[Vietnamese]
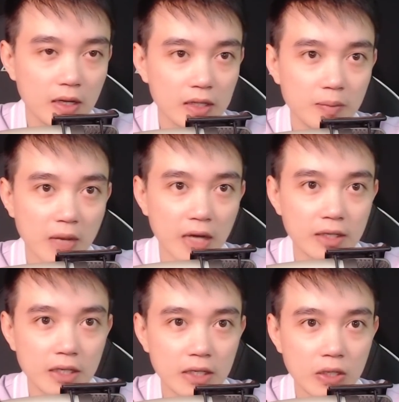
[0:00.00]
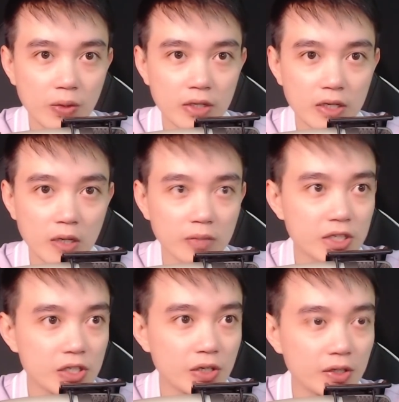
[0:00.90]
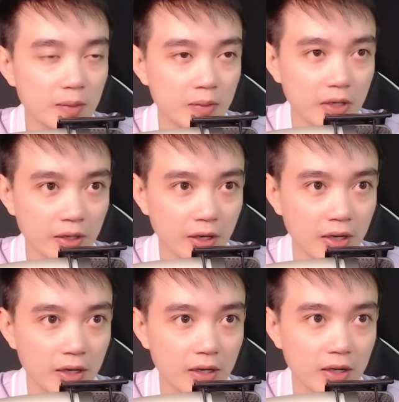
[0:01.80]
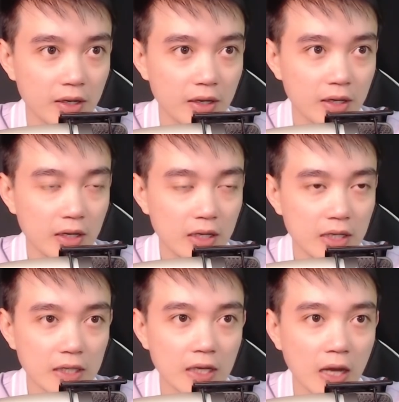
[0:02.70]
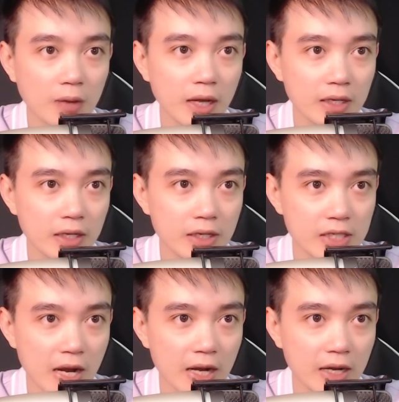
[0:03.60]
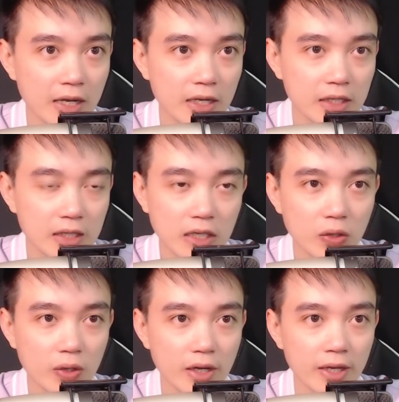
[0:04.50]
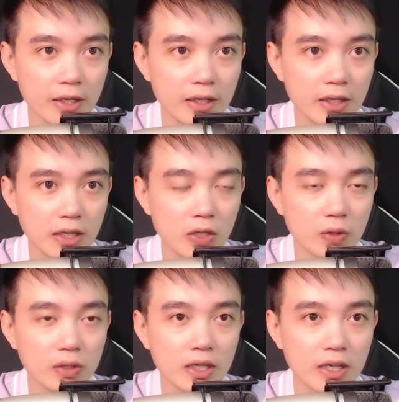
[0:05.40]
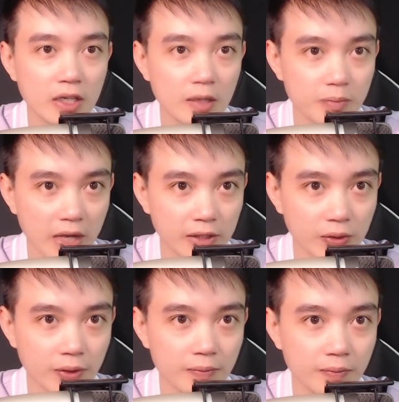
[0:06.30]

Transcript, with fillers: Tấm ảnh kia coi như không thể sửa thêm được nữa, vậy thì lão đành in ra, cất cho kỹ, cho tới khi nộp bài thôi.